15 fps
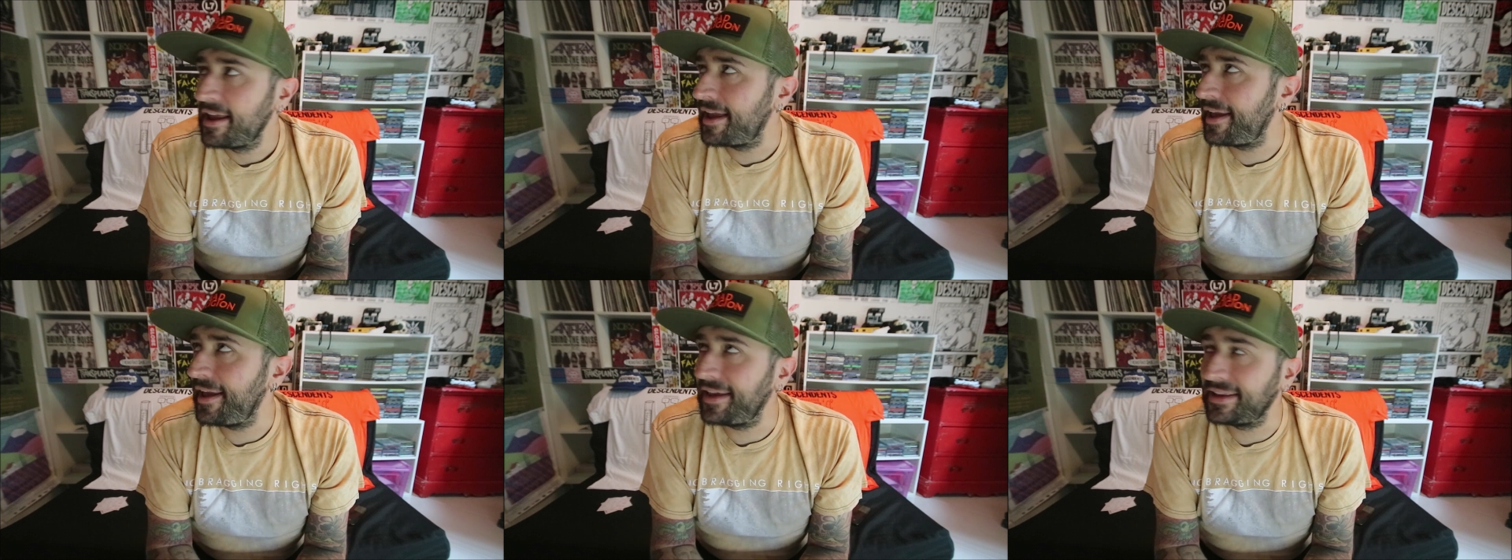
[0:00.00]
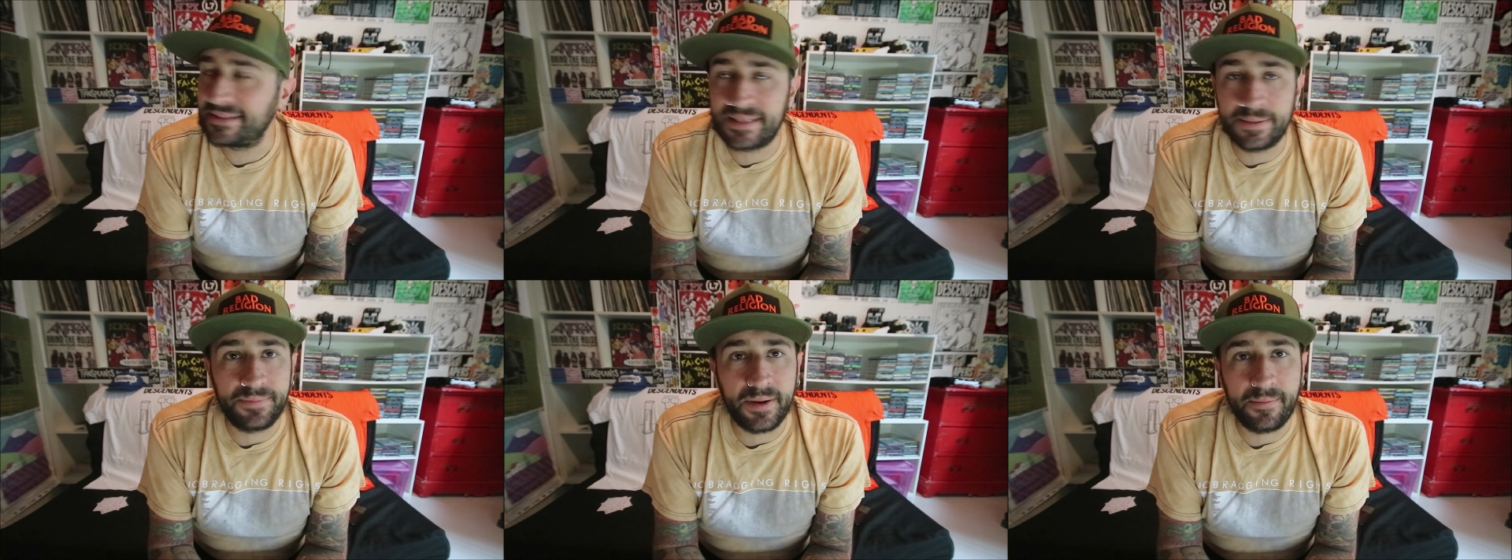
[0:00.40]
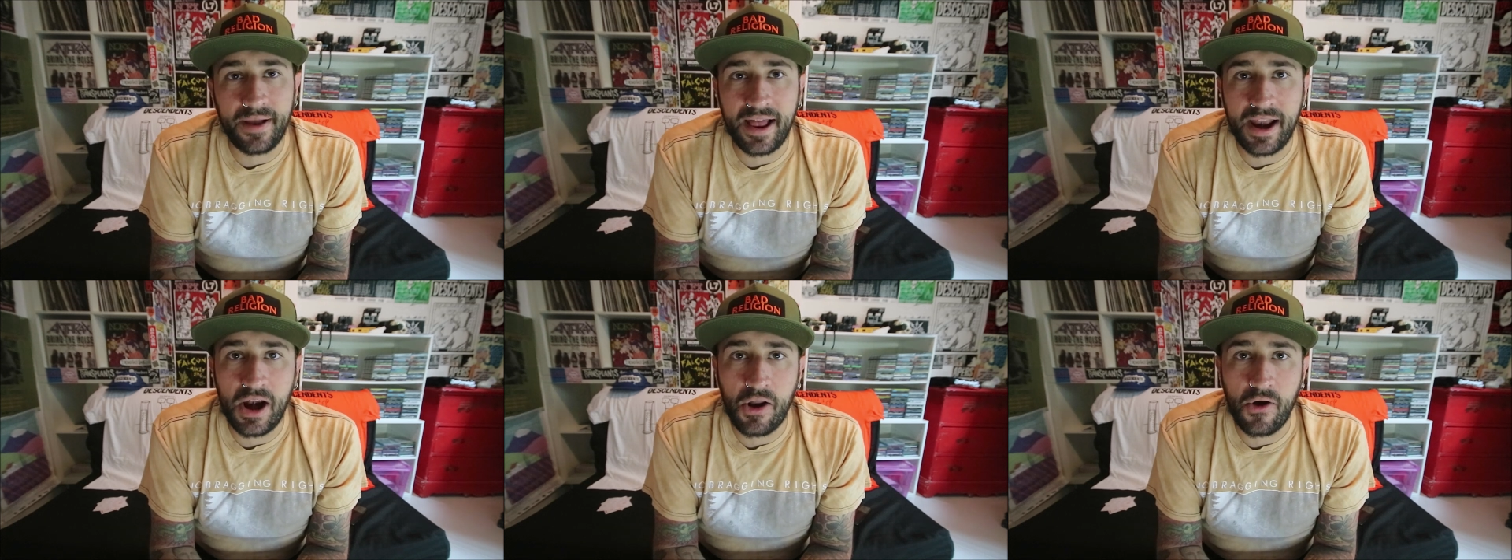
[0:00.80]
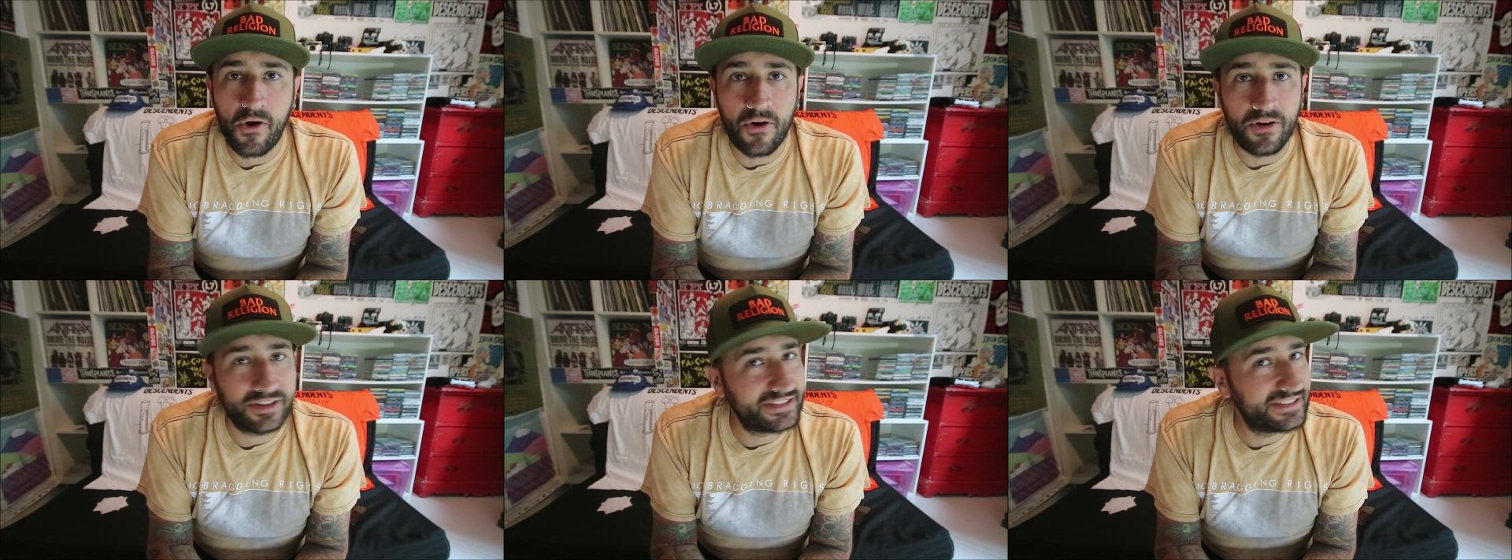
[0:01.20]
è sempre
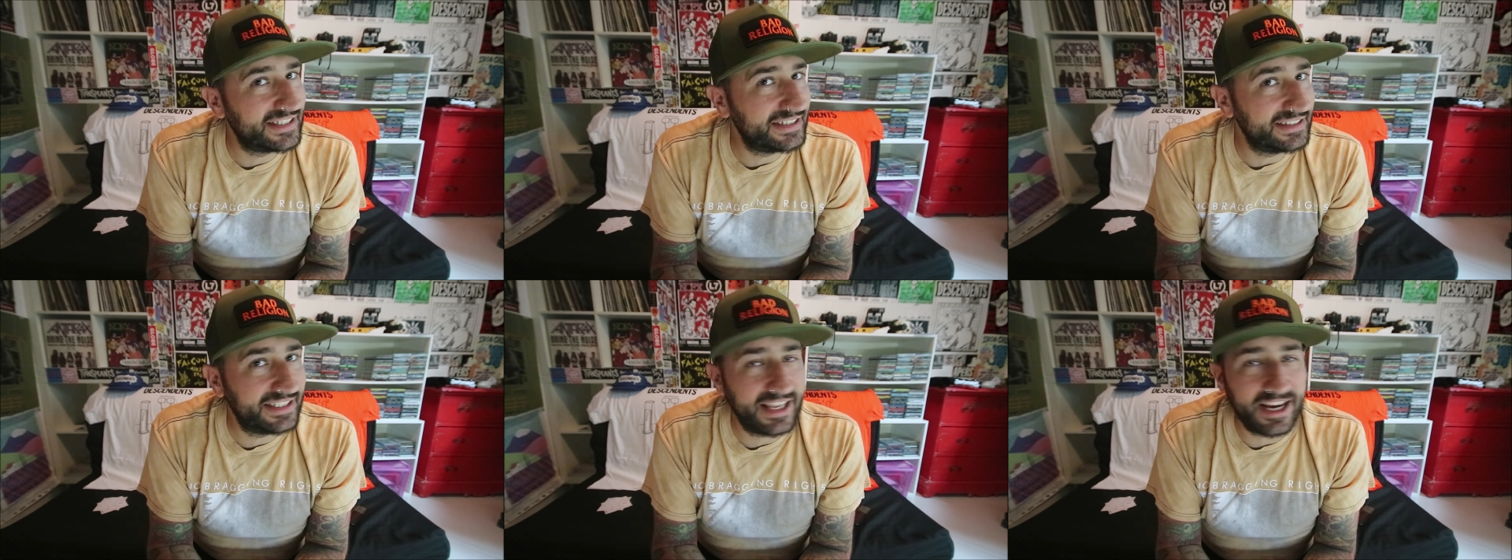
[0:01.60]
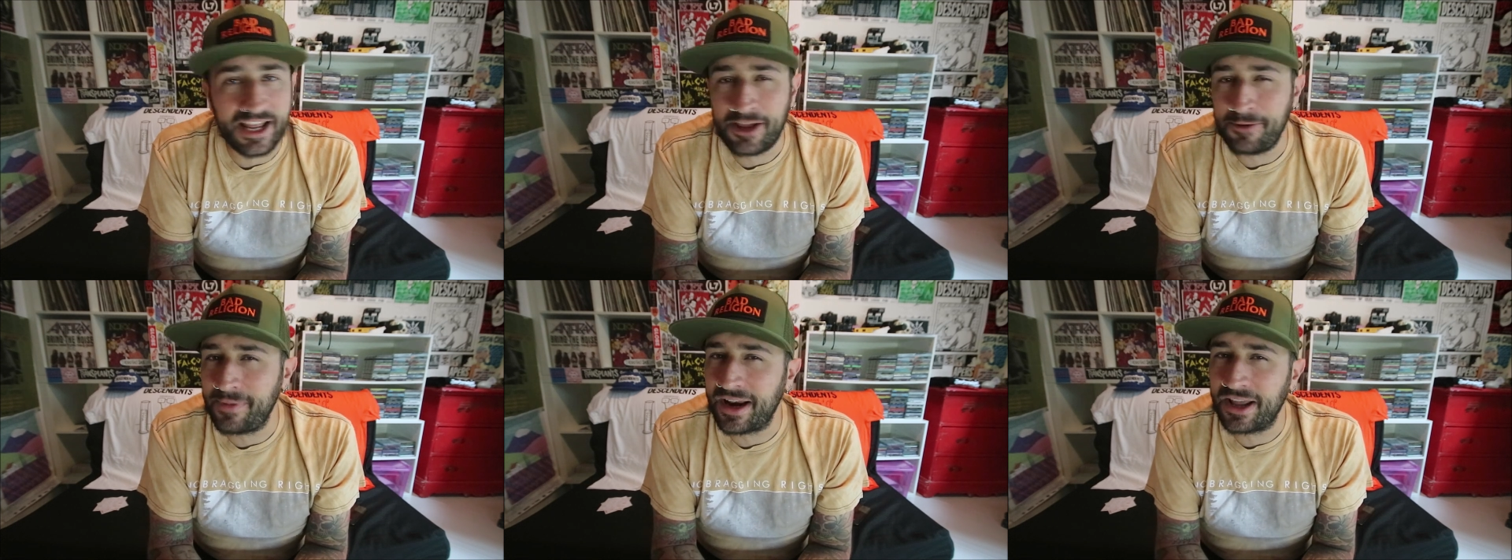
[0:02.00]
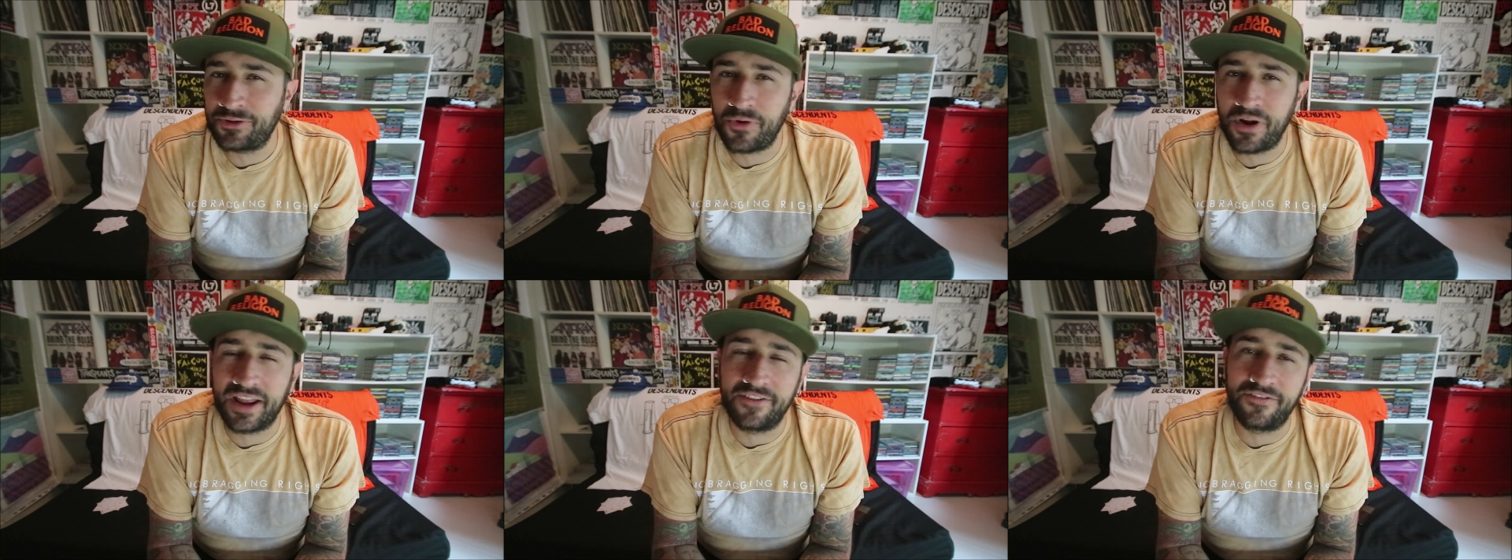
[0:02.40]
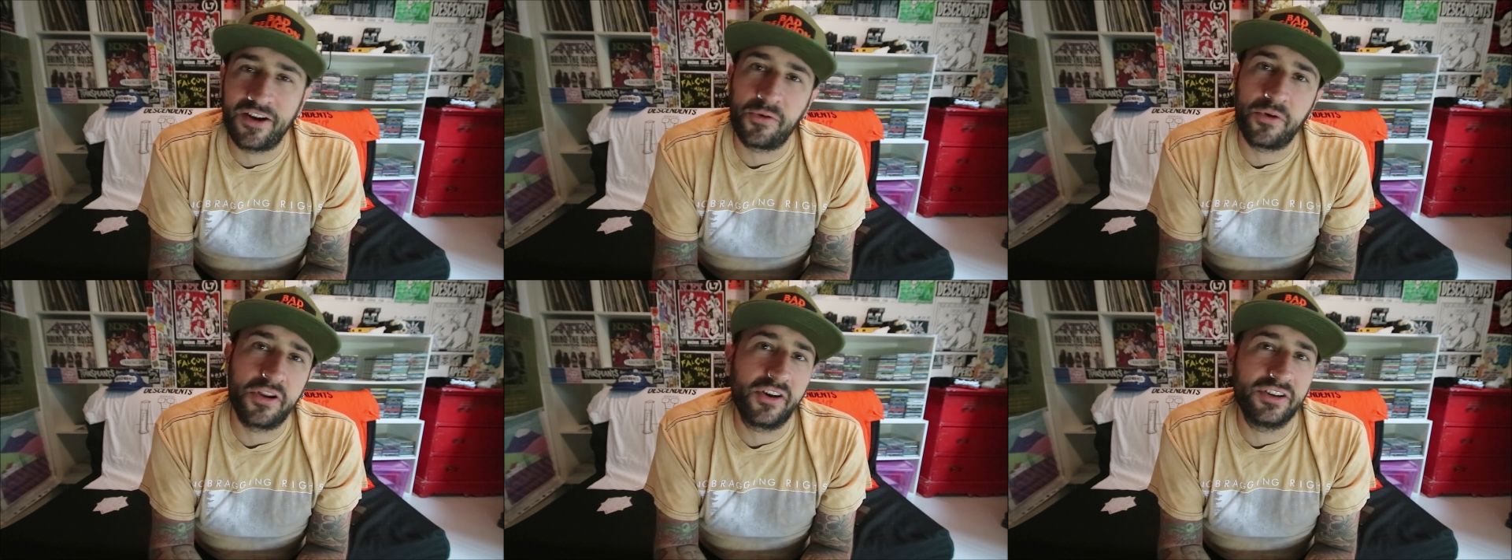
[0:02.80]
bello sentire i Maladroit che
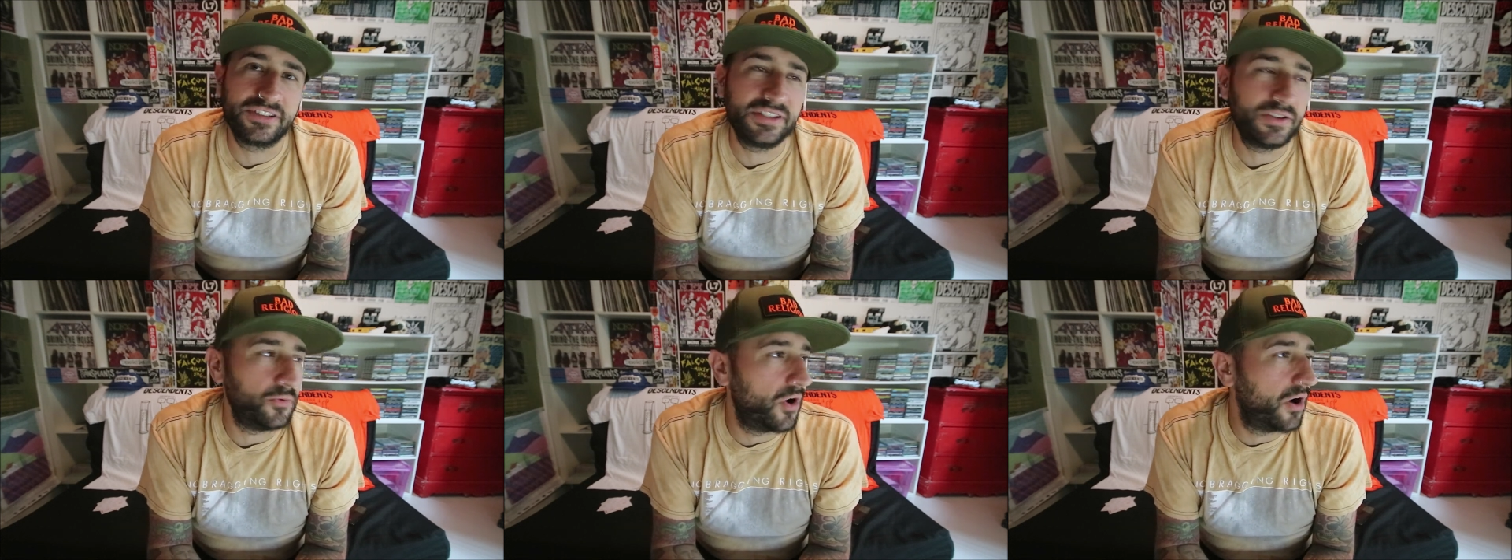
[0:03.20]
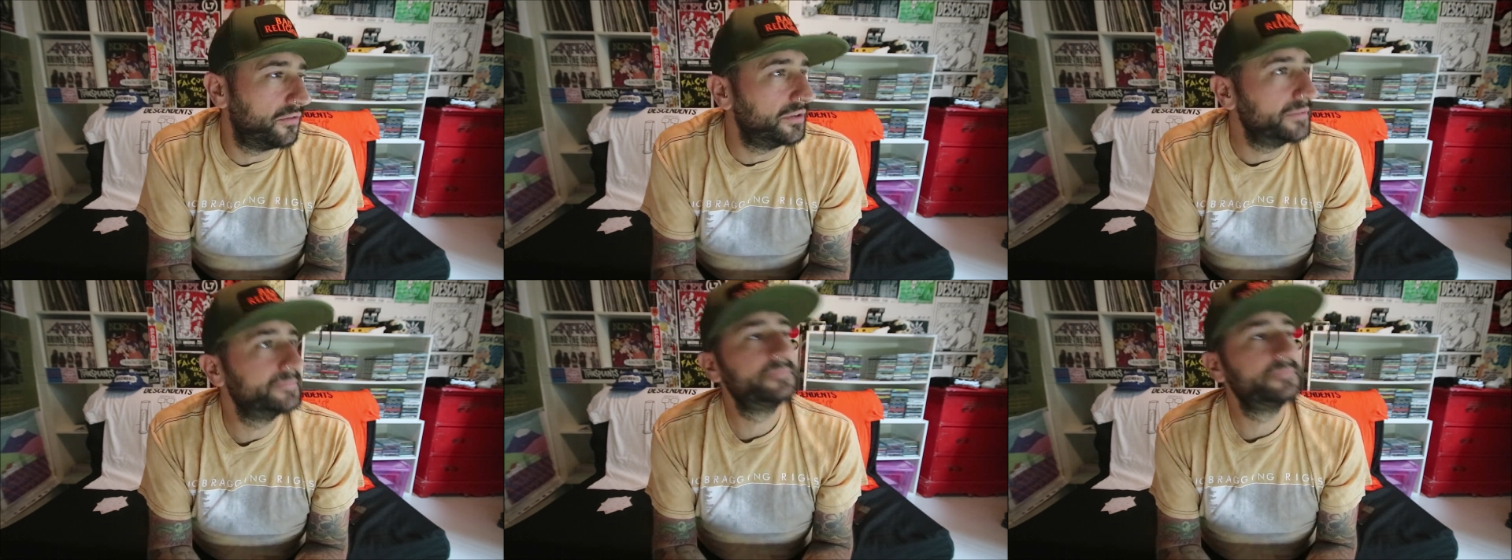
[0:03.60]
fanno qualcosa di nuovo